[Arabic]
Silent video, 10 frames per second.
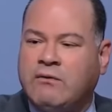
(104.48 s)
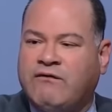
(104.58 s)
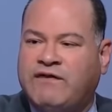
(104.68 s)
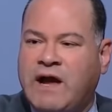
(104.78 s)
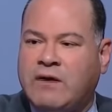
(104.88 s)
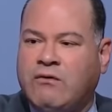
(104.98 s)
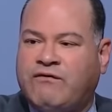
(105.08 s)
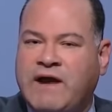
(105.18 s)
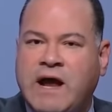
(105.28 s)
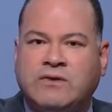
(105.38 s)
فلان وفلان
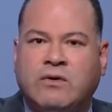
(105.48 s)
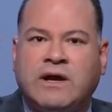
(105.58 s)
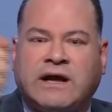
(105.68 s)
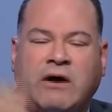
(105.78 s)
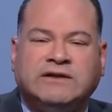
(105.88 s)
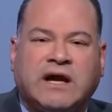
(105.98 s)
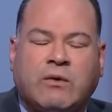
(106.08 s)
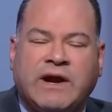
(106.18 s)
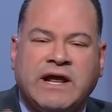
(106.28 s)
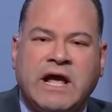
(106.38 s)
وفلان دول
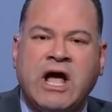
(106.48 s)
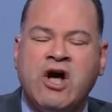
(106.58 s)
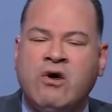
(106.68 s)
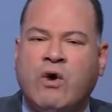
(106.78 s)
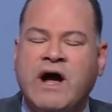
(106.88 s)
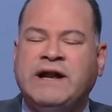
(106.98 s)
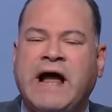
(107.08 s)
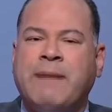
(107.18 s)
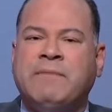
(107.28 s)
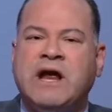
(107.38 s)
كوادر اخوانيه
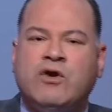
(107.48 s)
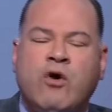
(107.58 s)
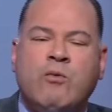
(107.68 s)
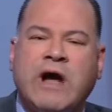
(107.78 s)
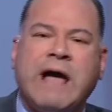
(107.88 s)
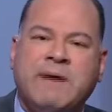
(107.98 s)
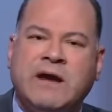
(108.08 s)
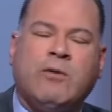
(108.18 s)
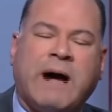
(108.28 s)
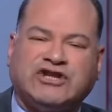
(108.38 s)
واحنا عاملينهم
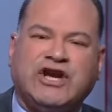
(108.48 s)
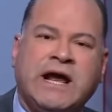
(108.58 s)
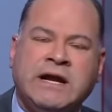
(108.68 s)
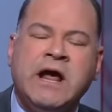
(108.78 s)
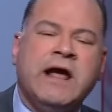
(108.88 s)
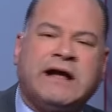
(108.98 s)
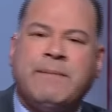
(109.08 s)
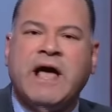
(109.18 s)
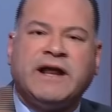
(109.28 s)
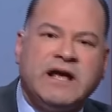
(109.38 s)
وجايبينهم عشان
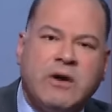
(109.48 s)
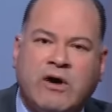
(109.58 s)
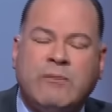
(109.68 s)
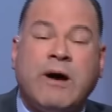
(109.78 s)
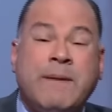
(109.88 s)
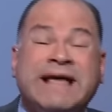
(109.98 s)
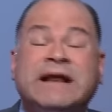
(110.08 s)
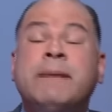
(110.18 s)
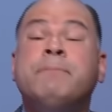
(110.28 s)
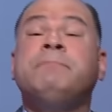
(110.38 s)
الجماهيريه ويجيبوا
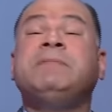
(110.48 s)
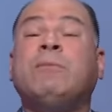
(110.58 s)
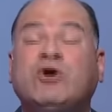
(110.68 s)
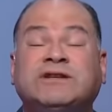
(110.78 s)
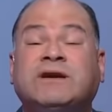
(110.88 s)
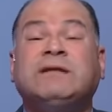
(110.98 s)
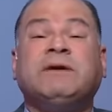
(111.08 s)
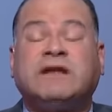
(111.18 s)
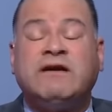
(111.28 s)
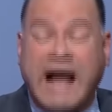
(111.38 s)
جماهير ده محسن
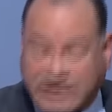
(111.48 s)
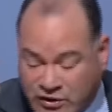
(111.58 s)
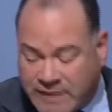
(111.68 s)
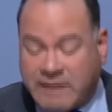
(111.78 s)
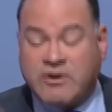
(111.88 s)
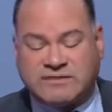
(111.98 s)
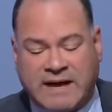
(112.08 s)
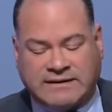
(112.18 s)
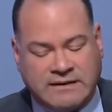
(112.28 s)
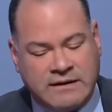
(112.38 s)
راضي بيعترف هاتولي يا ابراهيم
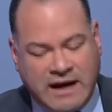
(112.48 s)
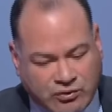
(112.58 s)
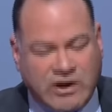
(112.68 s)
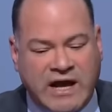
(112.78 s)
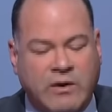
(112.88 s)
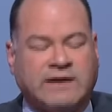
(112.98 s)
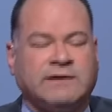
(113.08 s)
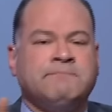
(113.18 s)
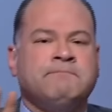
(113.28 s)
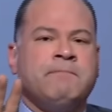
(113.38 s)
لو سمحت هاتولي اي
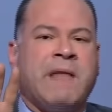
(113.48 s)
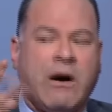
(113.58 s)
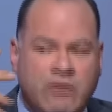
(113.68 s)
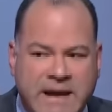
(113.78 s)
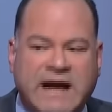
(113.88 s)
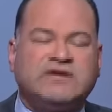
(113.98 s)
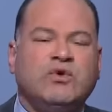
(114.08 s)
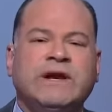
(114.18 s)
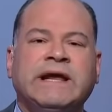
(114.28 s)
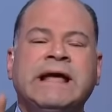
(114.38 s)
وقت اول ما
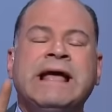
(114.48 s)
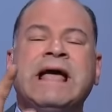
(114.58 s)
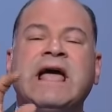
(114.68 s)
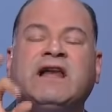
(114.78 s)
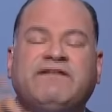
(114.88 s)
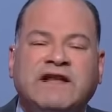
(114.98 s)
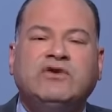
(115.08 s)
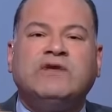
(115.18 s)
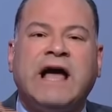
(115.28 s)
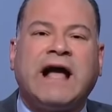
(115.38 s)
يجهز قول لي
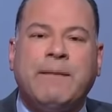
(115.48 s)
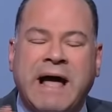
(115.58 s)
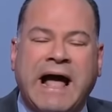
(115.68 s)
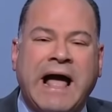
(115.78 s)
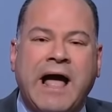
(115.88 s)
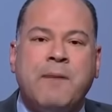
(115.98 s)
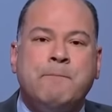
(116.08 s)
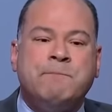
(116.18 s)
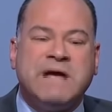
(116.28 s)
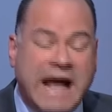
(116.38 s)
الفيديو ده يا
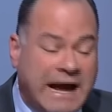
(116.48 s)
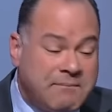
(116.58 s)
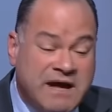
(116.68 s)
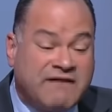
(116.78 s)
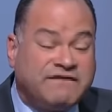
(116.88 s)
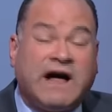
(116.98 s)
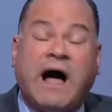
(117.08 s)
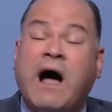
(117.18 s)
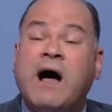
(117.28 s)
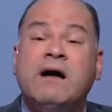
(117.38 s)
جماعه بيع...
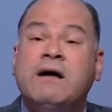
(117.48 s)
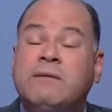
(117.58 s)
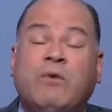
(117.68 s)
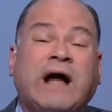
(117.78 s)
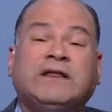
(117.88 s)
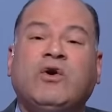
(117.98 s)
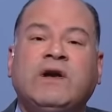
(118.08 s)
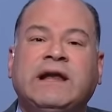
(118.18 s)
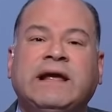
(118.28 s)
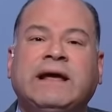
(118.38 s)
بيفضح
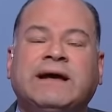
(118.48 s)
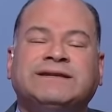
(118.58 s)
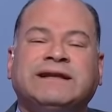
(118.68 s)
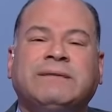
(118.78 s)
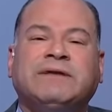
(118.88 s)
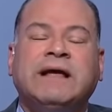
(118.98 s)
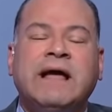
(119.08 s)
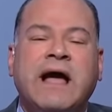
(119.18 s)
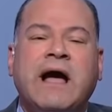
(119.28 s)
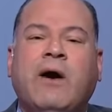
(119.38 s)
واحد يقول لي اصل انت
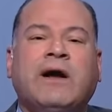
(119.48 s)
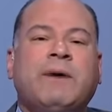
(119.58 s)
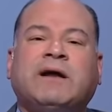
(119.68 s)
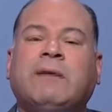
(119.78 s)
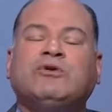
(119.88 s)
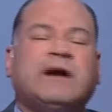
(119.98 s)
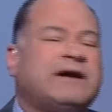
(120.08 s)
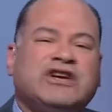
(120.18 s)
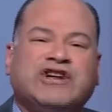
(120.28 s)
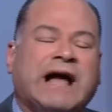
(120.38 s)
بت... هو انا بكره ابو
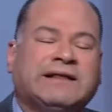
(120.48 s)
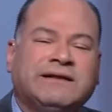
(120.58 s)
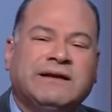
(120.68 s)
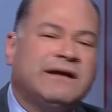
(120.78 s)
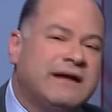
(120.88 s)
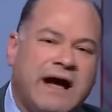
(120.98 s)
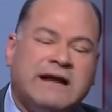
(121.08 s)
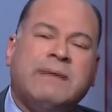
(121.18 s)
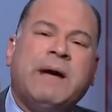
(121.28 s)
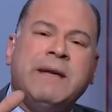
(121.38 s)
بكرهش حد
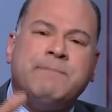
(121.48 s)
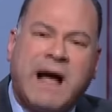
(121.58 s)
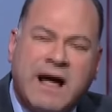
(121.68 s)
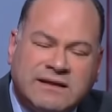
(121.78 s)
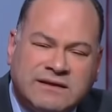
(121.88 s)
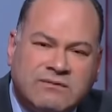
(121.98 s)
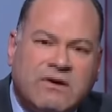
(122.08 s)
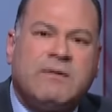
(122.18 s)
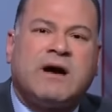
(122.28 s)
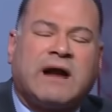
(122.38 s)
انا لا بحب حد
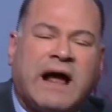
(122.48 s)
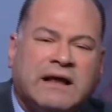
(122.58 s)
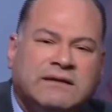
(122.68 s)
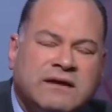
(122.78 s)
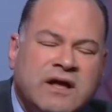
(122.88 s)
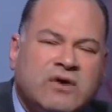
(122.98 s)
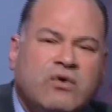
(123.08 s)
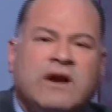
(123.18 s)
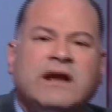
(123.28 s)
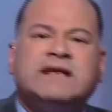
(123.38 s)
ولا بكره حد
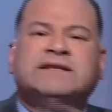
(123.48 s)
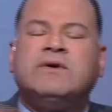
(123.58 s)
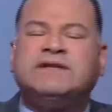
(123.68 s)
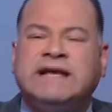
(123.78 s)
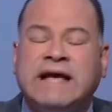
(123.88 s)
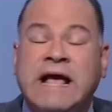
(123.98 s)
كل الناس